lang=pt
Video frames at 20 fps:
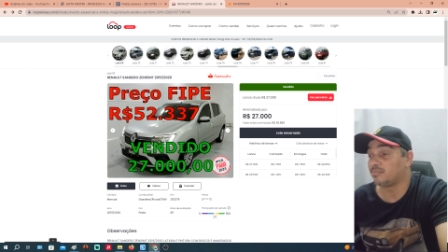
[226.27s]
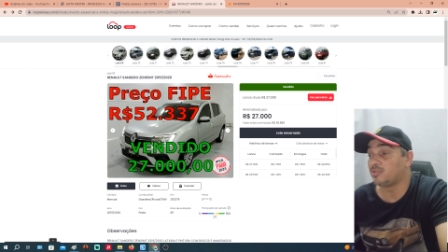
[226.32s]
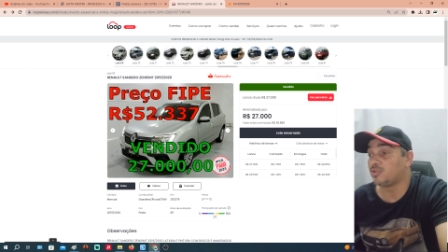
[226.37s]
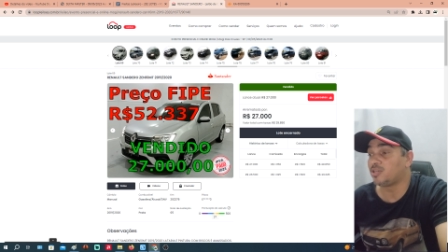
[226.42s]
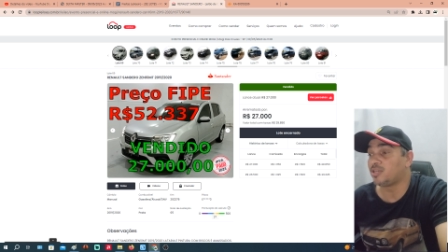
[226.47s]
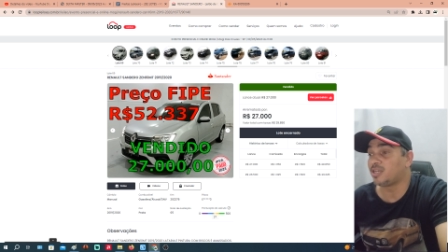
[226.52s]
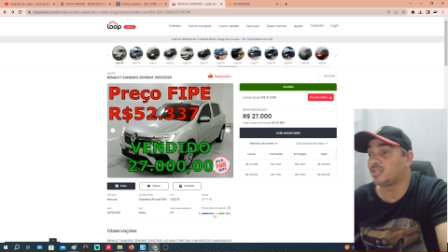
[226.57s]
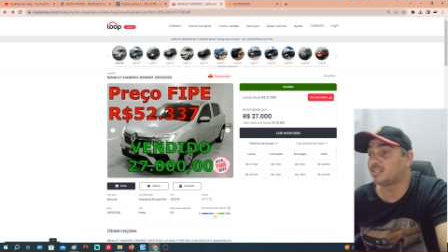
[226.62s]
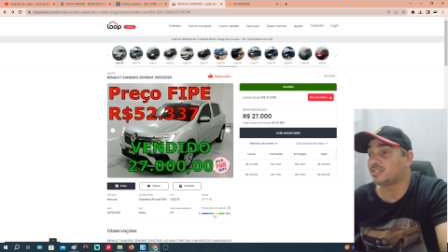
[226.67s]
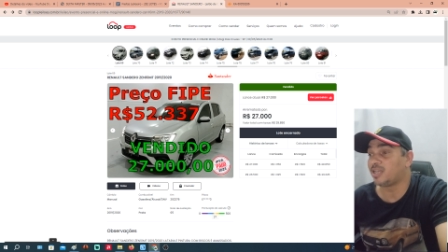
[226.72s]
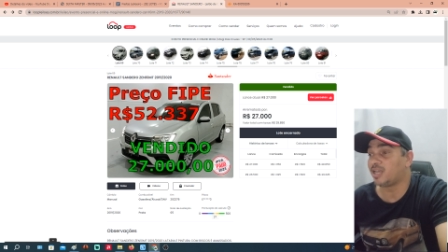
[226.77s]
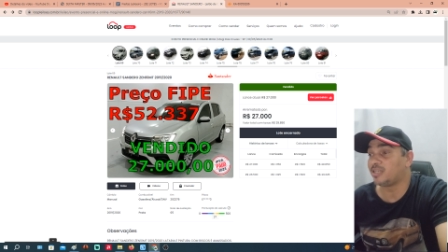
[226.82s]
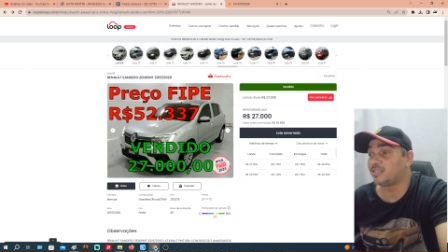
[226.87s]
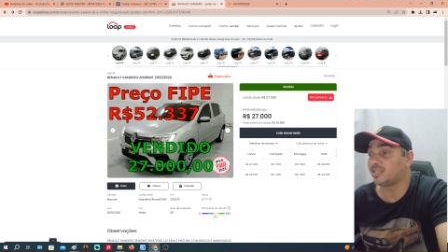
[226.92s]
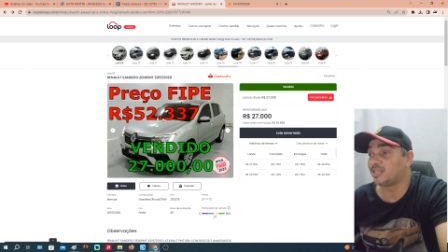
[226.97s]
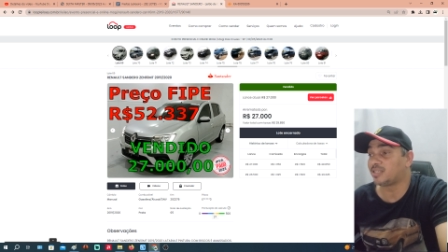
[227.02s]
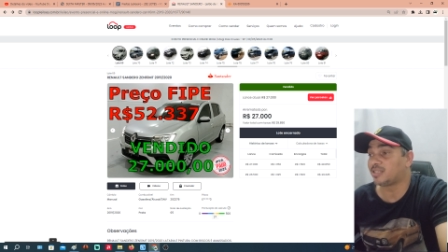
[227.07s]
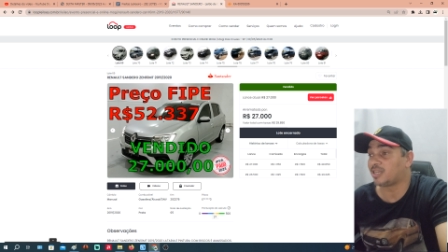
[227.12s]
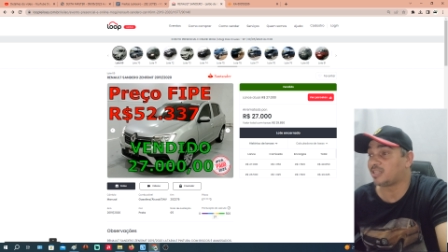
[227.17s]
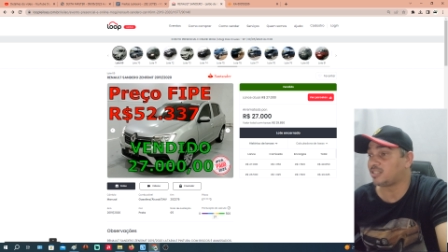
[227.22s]
R$ 1.500 é
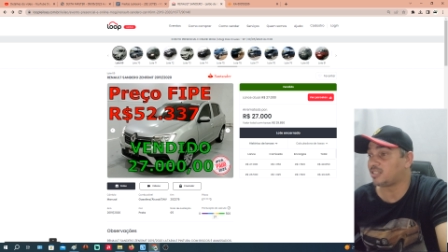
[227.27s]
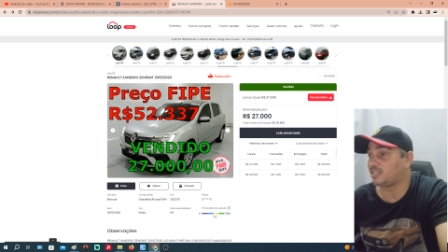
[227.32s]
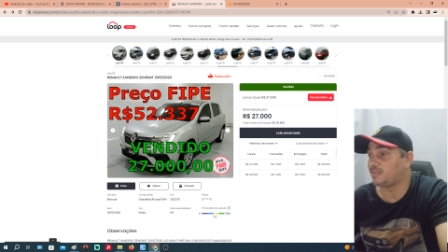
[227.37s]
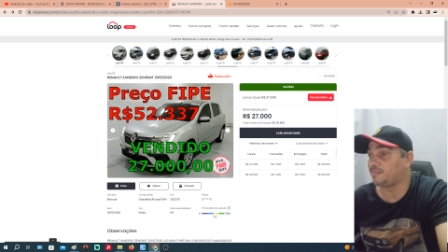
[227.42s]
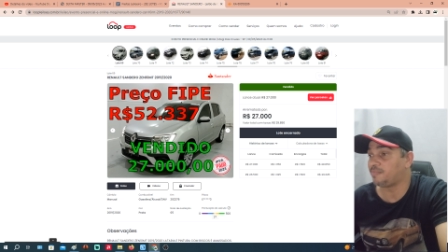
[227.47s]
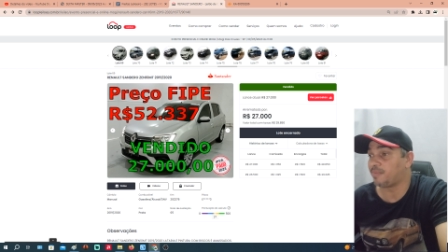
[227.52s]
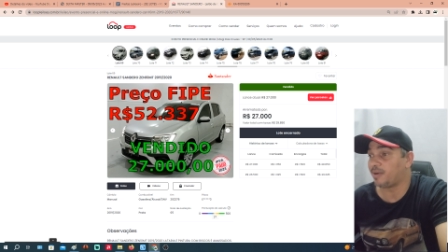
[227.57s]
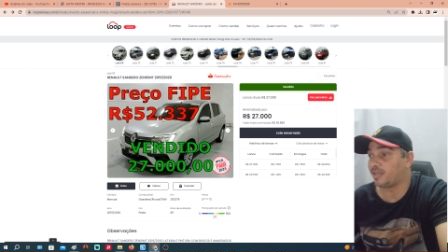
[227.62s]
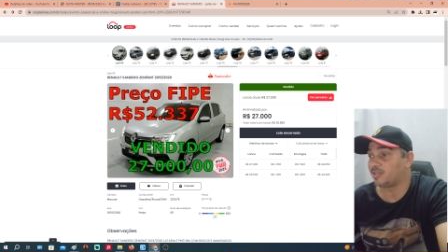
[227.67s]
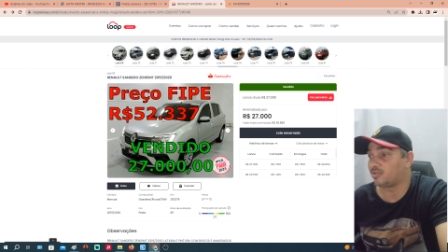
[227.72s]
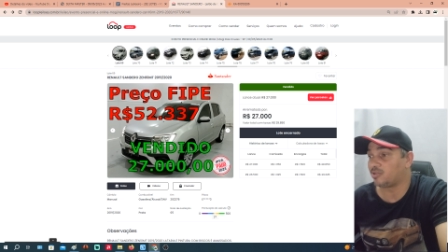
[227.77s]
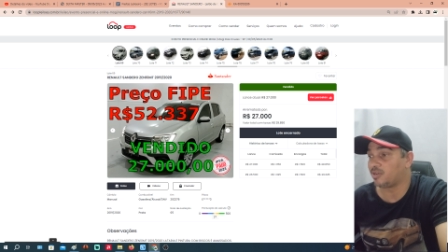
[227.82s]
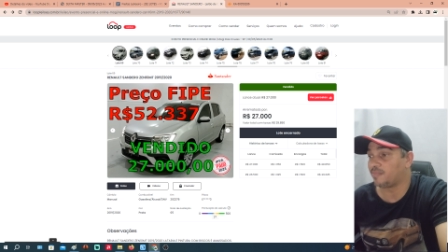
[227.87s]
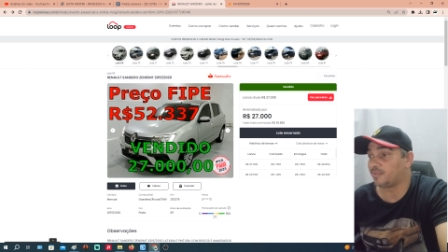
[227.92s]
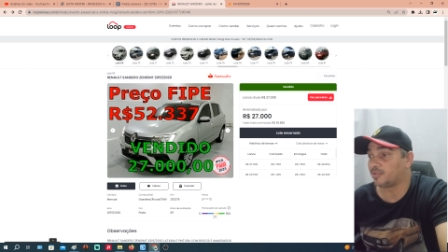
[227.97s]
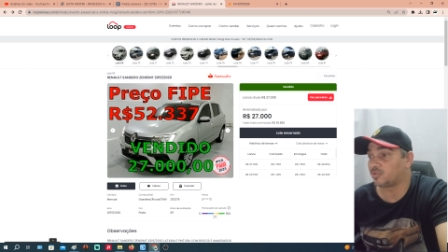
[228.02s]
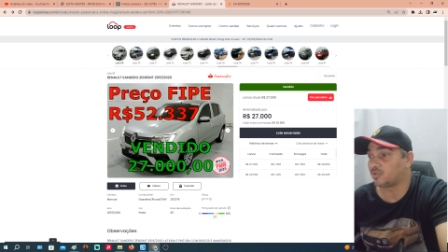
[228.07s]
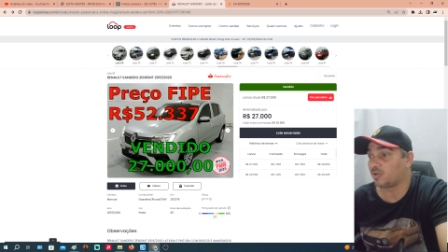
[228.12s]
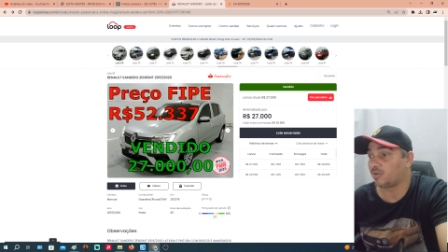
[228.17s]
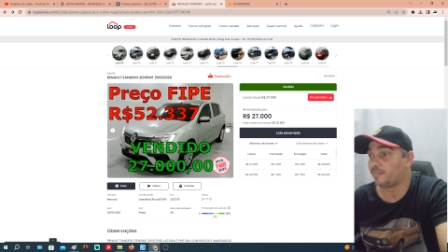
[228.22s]
a taxa de pátio, né,
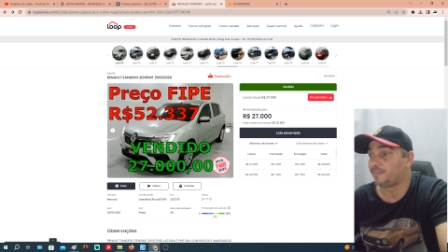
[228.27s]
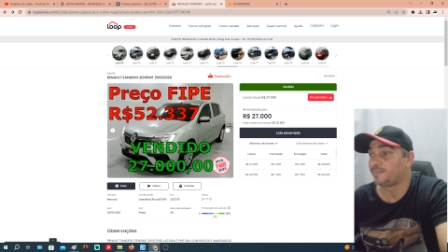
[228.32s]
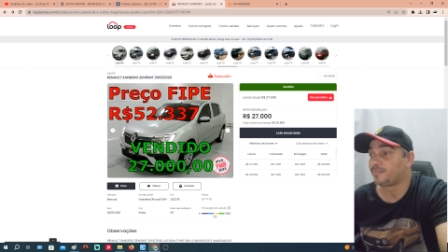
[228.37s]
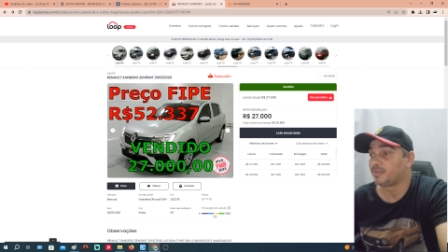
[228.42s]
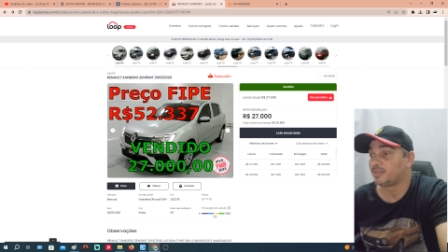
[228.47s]
pessoal?